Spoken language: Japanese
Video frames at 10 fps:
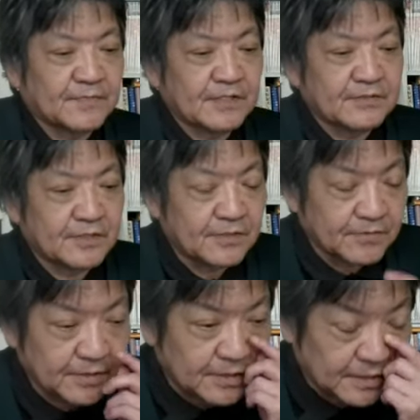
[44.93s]
プラス
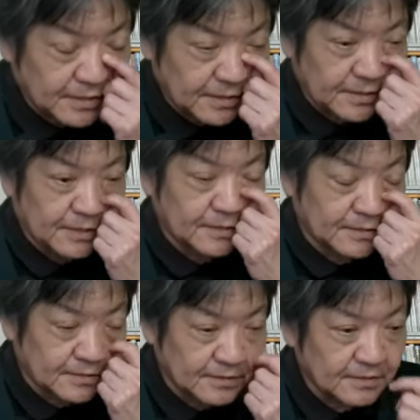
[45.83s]
21で
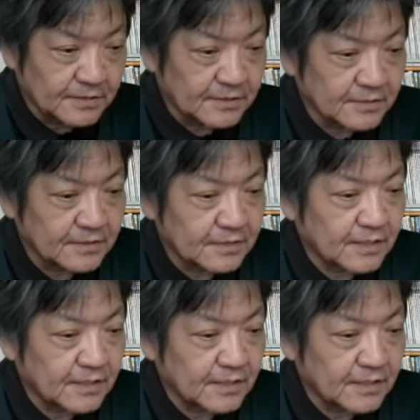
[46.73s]
す。